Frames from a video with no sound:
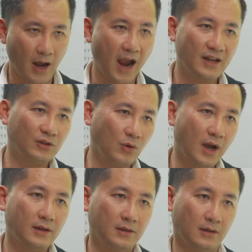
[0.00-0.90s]
end to
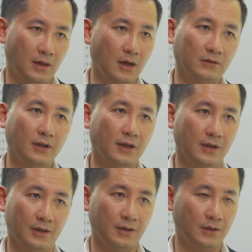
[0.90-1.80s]
end là có
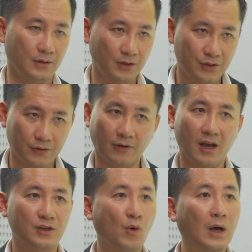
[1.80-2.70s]
thể
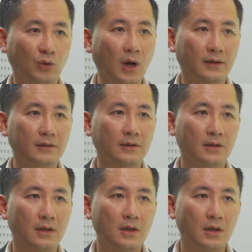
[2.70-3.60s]
digitalize hoàn toàn
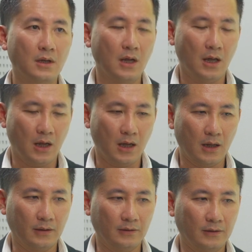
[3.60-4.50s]
Ừ.
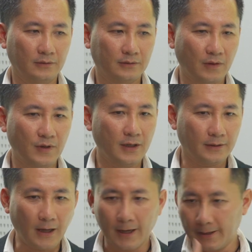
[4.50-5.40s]
à, tại vì hiện
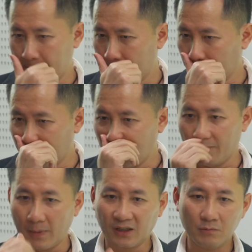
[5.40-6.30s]
tại à, thì về
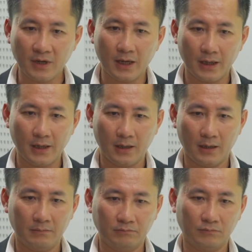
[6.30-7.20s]
mặt công nghệ
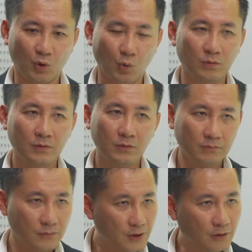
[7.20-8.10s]
à, cũng
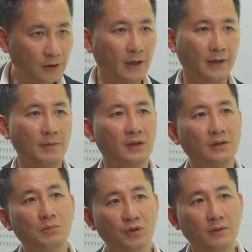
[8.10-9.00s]
chưa có thể đáp ứng
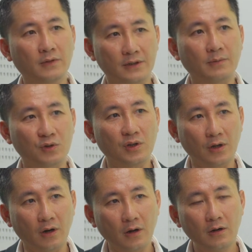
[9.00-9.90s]
được 100% cái chuyện
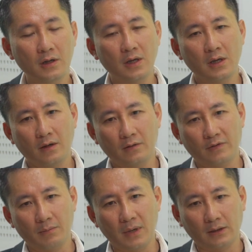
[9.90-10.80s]
đó
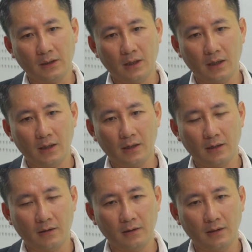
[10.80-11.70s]
về mặt à,
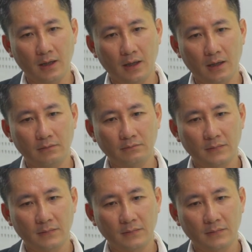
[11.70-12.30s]
gọi là